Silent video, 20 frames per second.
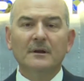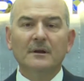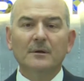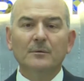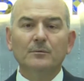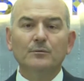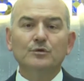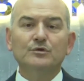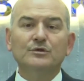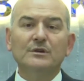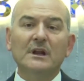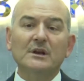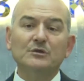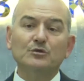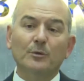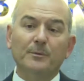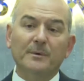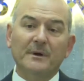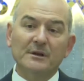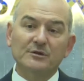Müsilaj
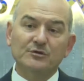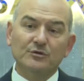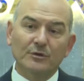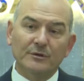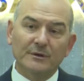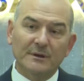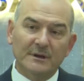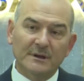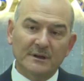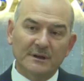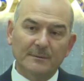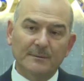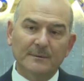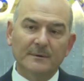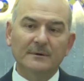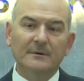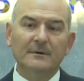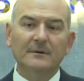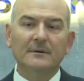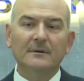operasyonları gibi.
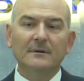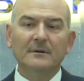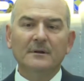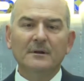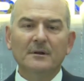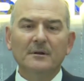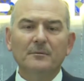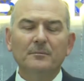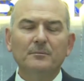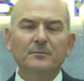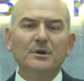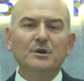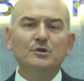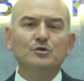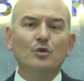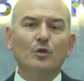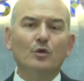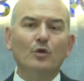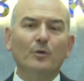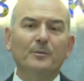
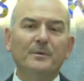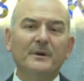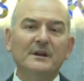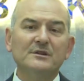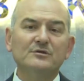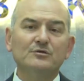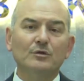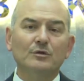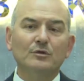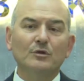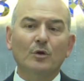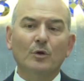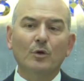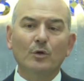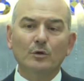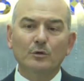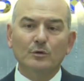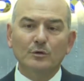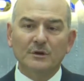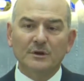Birçok operasyonda
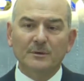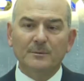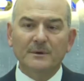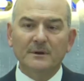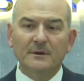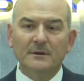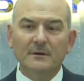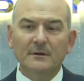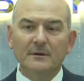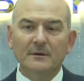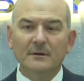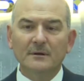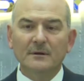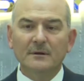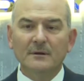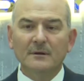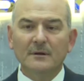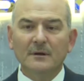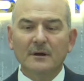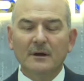olduğu gibi
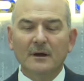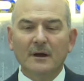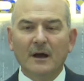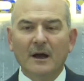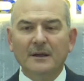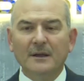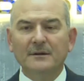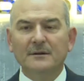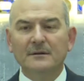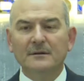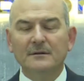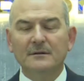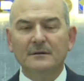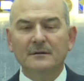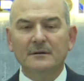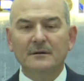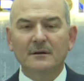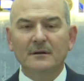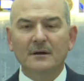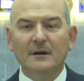aynı
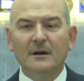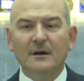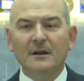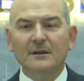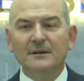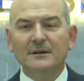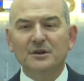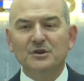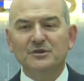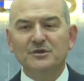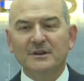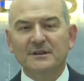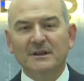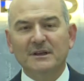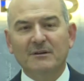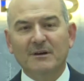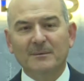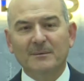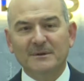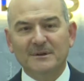anlayışla
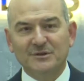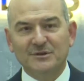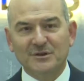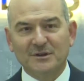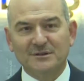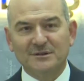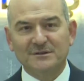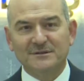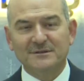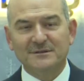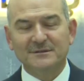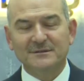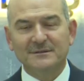devam edecektir.